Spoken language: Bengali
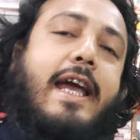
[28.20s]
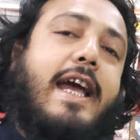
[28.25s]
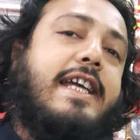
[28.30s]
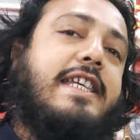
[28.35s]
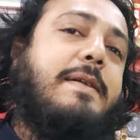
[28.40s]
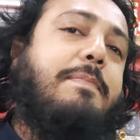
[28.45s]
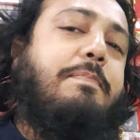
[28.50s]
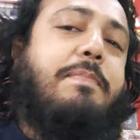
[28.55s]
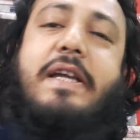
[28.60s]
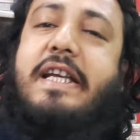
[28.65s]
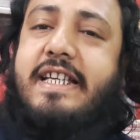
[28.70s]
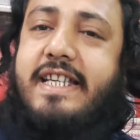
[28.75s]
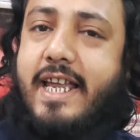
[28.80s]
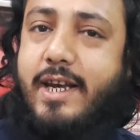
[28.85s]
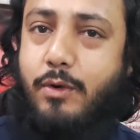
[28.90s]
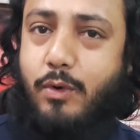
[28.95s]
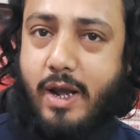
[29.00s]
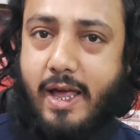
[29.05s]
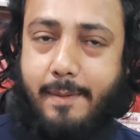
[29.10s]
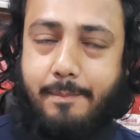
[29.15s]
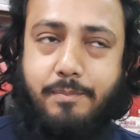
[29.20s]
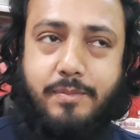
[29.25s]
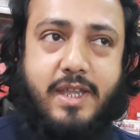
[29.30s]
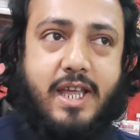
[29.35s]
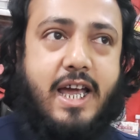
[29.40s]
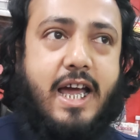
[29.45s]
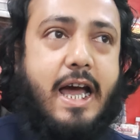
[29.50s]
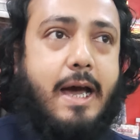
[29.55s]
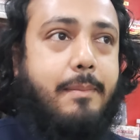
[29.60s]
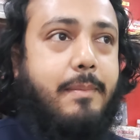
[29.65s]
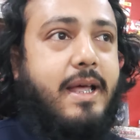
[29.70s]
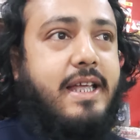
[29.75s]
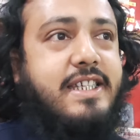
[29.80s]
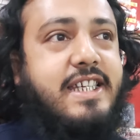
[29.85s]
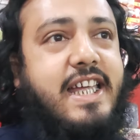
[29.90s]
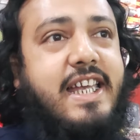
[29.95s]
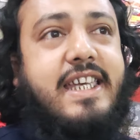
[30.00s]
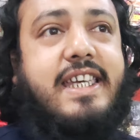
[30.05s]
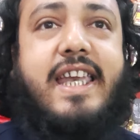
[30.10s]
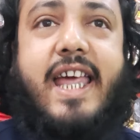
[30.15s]
এই যে প্রিন্টারগুলা আমরা
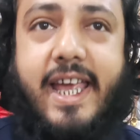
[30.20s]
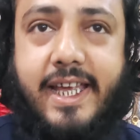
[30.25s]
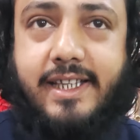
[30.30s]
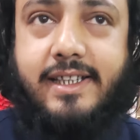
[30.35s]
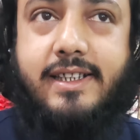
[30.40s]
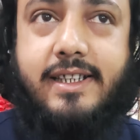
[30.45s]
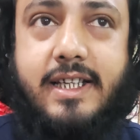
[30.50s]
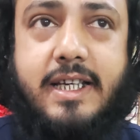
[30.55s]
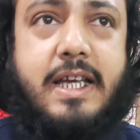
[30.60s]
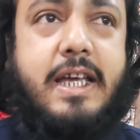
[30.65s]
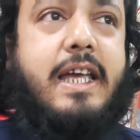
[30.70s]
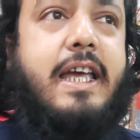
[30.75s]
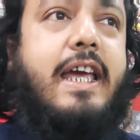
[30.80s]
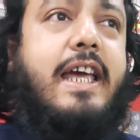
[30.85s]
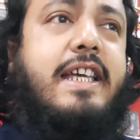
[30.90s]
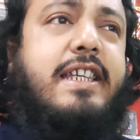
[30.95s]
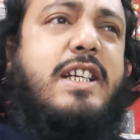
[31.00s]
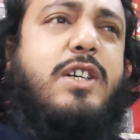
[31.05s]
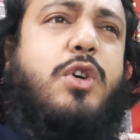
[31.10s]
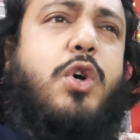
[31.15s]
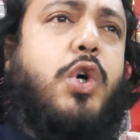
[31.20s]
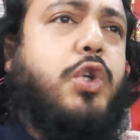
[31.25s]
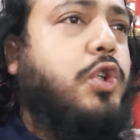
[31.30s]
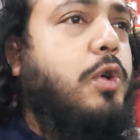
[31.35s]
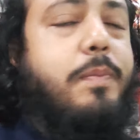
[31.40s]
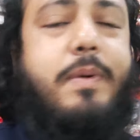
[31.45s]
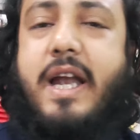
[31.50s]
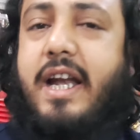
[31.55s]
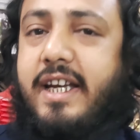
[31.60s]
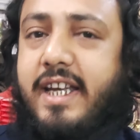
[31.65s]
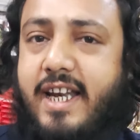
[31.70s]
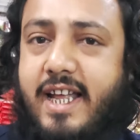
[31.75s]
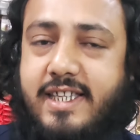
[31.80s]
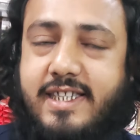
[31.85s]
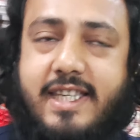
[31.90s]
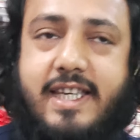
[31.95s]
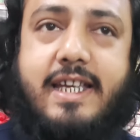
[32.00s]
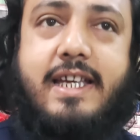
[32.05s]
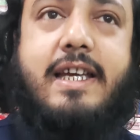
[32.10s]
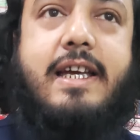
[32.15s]
যে নেই এই যে কত ব্র্যান্ডের
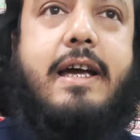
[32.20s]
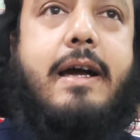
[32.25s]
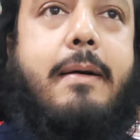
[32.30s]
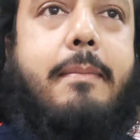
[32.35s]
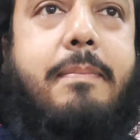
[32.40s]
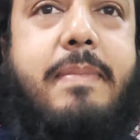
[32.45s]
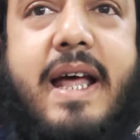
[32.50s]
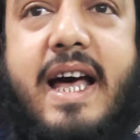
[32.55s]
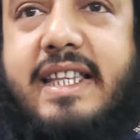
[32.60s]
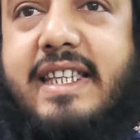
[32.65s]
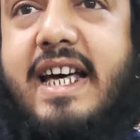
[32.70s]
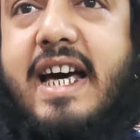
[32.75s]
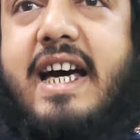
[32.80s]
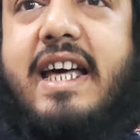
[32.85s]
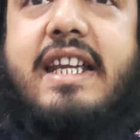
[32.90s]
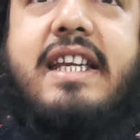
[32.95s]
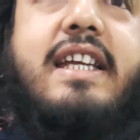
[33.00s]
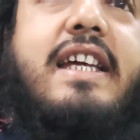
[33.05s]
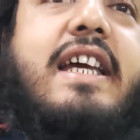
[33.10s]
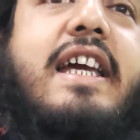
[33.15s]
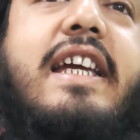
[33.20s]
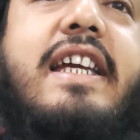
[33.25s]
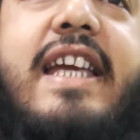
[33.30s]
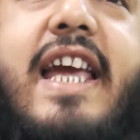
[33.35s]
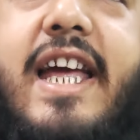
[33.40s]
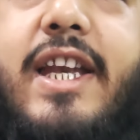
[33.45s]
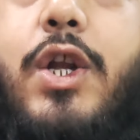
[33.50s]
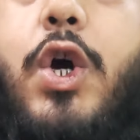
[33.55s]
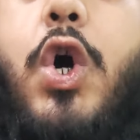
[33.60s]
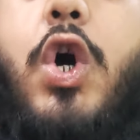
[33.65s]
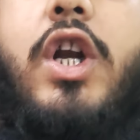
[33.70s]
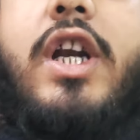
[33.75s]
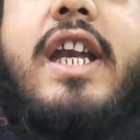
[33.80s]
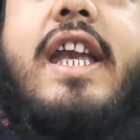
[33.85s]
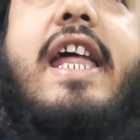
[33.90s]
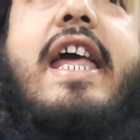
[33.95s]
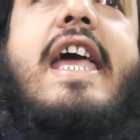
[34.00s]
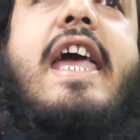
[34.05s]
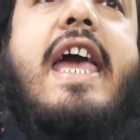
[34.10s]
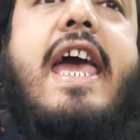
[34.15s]
আছে ব্রাদার ক্যানন
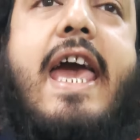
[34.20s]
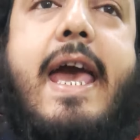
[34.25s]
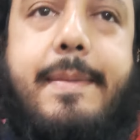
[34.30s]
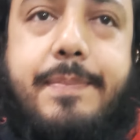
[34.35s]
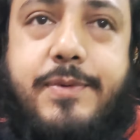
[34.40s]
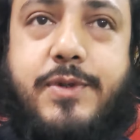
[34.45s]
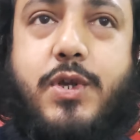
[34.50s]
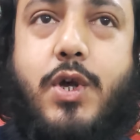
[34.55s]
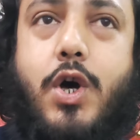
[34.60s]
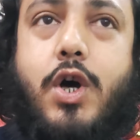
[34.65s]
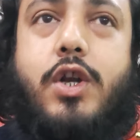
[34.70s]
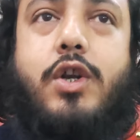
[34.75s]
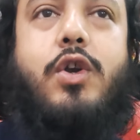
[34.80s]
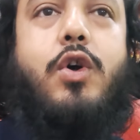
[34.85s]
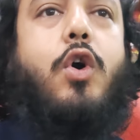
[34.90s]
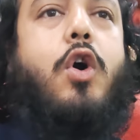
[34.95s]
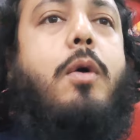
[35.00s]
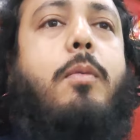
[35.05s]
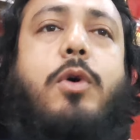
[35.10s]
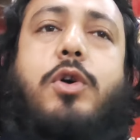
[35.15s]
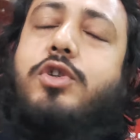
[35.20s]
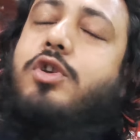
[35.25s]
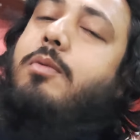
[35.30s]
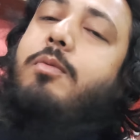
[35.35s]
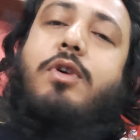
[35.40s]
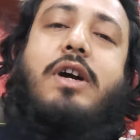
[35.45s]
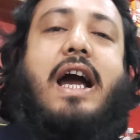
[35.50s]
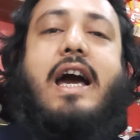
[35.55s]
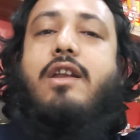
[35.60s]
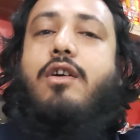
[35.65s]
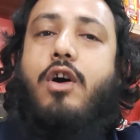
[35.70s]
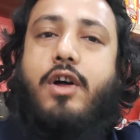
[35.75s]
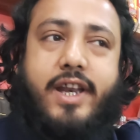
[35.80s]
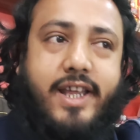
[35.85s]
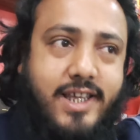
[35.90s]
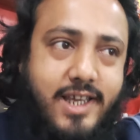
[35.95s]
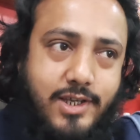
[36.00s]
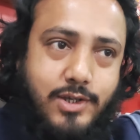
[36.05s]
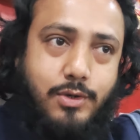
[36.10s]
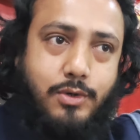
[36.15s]
অ্যাপসন অমুক সমুক আরও
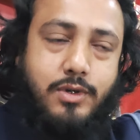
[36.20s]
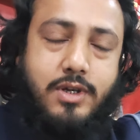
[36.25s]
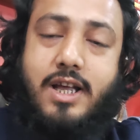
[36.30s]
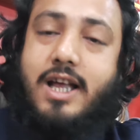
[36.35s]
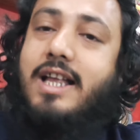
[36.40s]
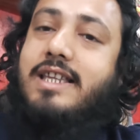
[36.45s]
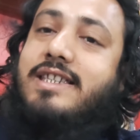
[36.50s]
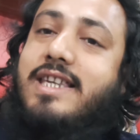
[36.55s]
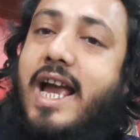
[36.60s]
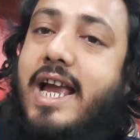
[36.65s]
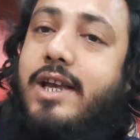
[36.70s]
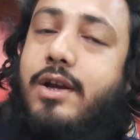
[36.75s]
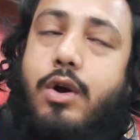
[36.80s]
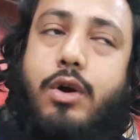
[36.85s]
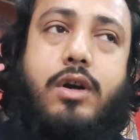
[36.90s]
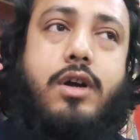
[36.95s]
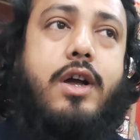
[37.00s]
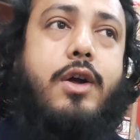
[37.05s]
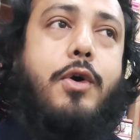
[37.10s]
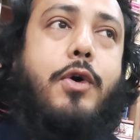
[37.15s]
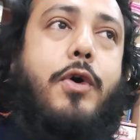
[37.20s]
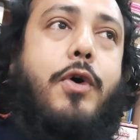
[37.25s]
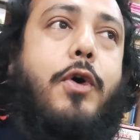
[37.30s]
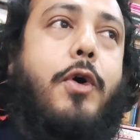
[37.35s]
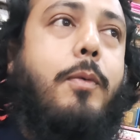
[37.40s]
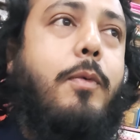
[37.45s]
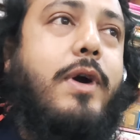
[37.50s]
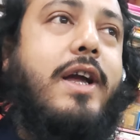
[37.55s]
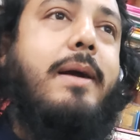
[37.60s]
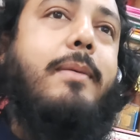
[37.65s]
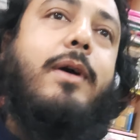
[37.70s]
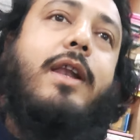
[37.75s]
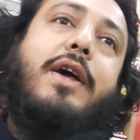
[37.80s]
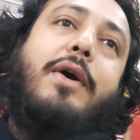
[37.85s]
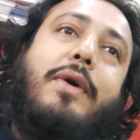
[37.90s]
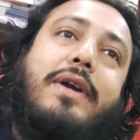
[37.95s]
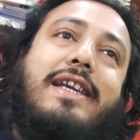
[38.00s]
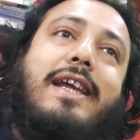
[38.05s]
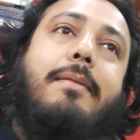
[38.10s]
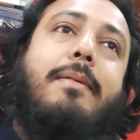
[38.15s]
অনেক কিছু যাই হোক অমুকে বলে
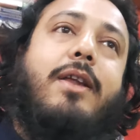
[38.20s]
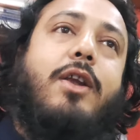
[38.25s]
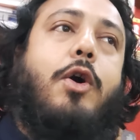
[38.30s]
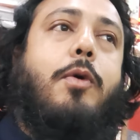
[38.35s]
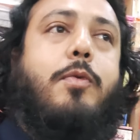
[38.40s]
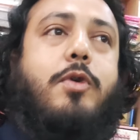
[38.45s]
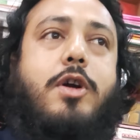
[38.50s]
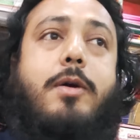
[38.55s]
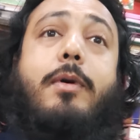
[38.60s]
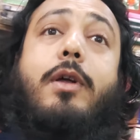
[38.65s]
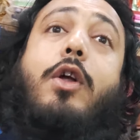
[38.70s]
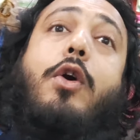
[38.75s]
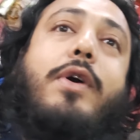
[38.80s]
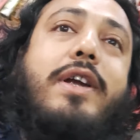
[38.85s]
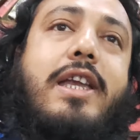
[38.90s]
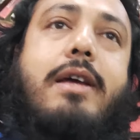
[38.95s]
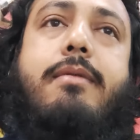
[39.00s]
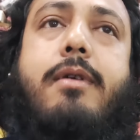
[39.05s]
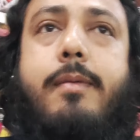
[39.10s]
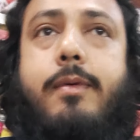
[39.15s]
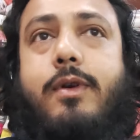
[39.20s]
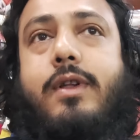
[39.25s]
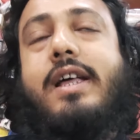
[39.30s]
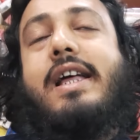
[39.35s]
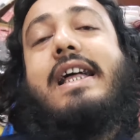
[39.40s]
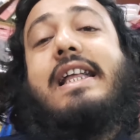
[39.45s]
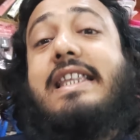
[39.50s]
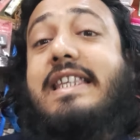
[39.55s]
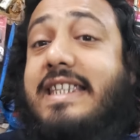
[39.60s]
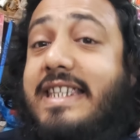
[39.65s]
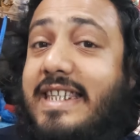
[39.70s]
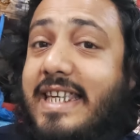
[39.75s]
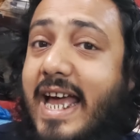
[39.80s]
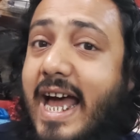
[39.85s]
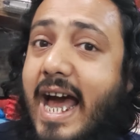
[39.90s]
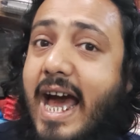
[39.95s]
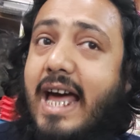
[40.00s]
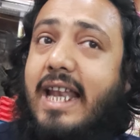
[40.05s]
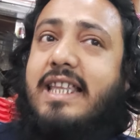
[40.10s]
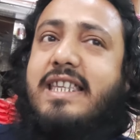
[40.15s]
ওইটা ভালো অমুকে বলো ওইটা বা বলো
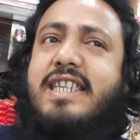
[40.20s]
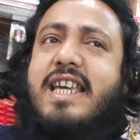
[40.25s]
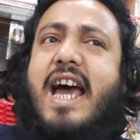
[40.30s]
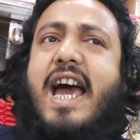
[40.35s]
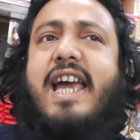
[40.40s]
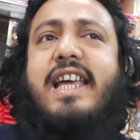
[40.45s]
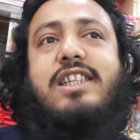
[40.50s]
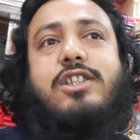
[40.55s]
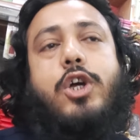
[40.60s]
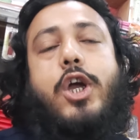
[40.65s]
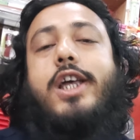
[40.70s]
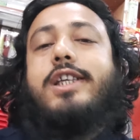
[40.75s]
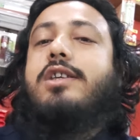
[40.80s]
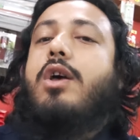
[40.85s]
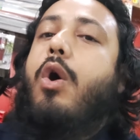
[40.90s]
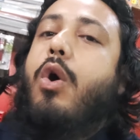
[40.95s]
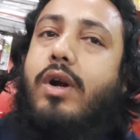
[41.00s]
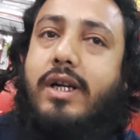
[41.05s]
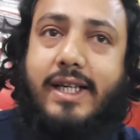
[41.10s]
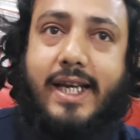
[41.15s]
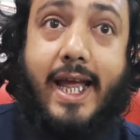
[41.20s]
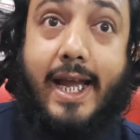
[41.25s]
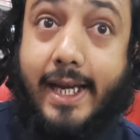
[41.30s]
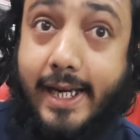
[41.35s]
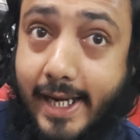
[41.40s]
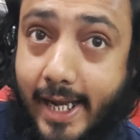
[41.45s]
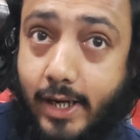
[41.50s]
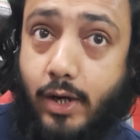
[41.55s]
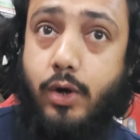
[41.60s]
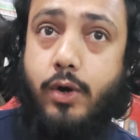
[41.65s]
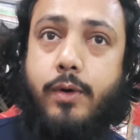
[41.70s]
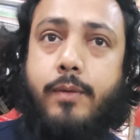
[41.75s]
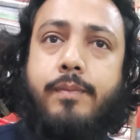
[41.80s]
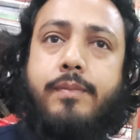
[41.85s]
যার যাই চয়েস হোক না কেন